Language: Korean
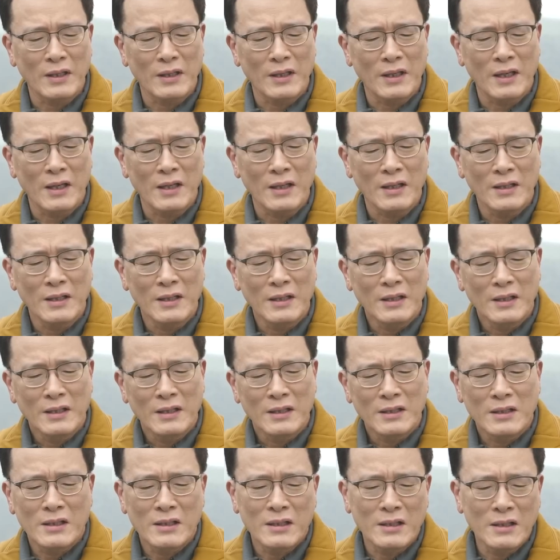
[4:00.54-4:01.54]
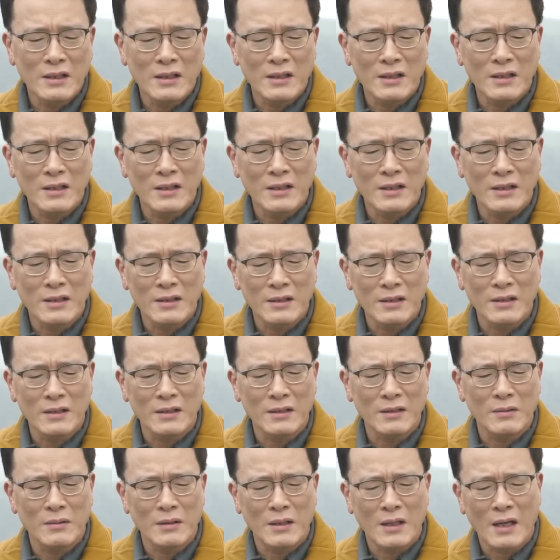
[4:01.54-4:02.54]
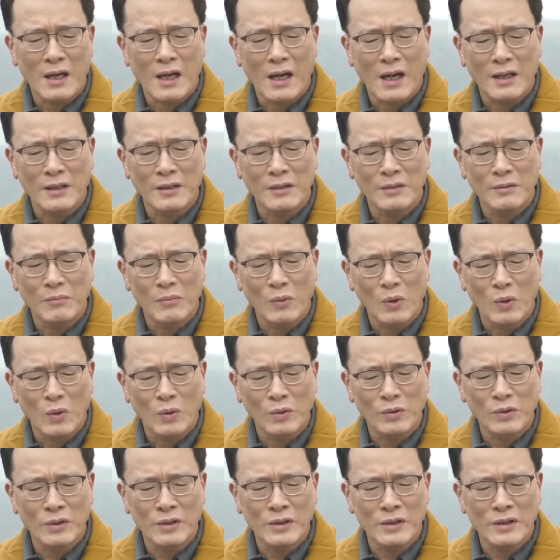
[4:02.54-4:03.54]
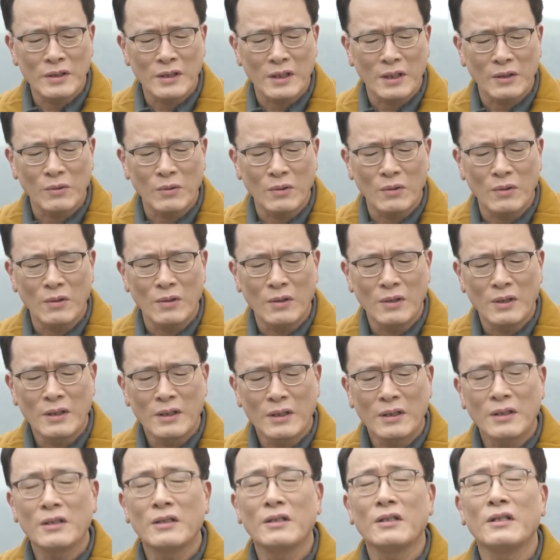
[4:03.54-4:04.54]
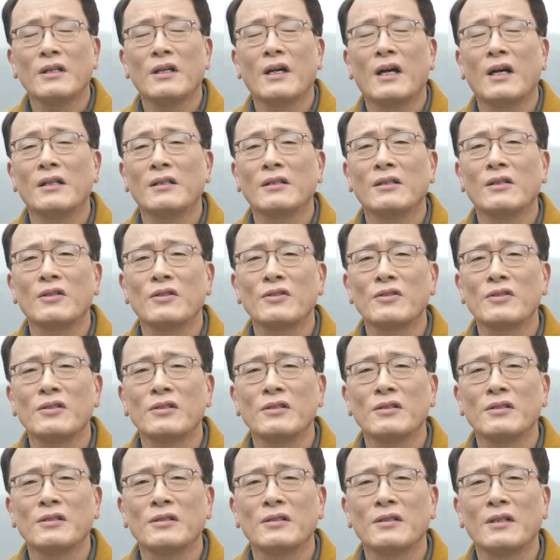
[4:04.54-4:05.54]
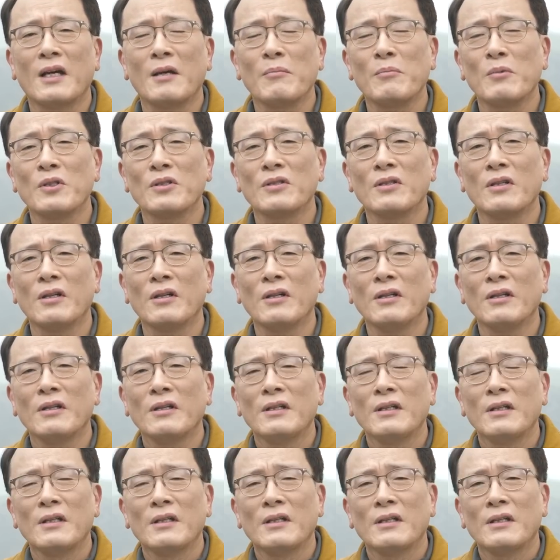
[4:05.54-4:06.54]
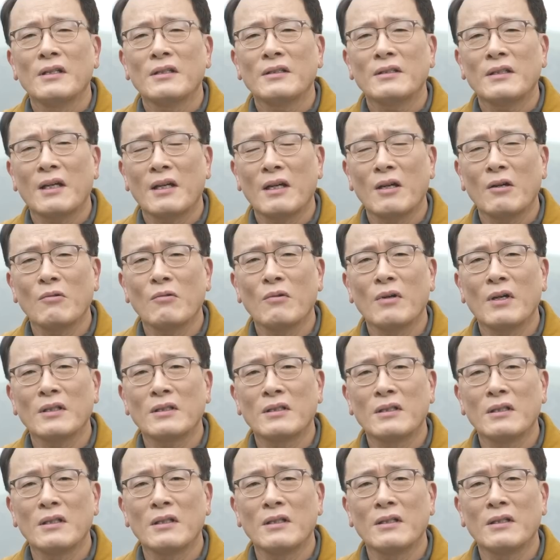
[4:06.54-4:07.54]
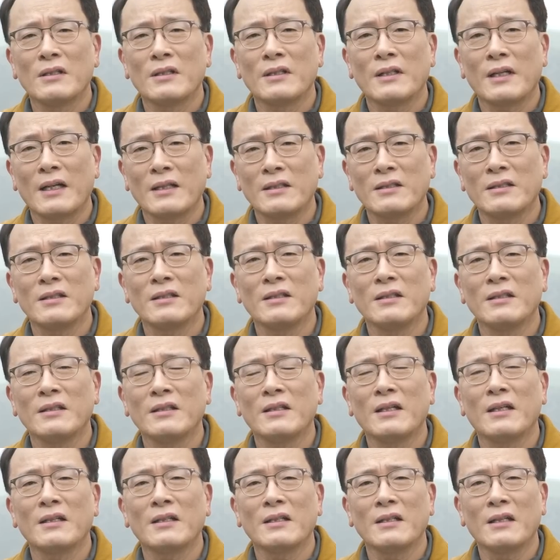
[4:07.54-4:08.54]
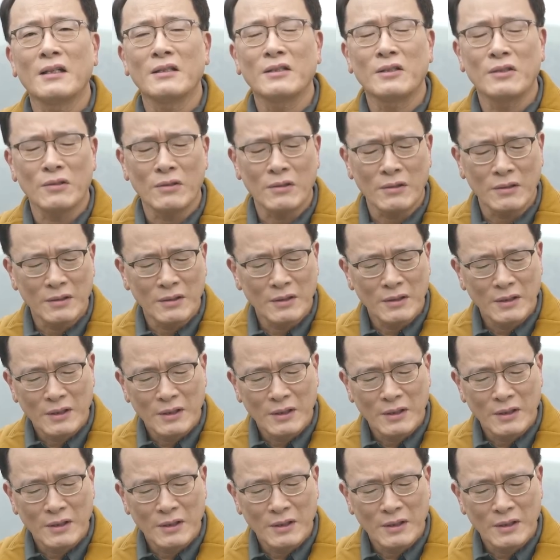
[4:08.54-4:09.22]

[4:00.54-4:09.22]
아니라 진리를 아는 모든 자도 그리하는 것은, 하면서 사랑과 진리를 같이 이야기하죠.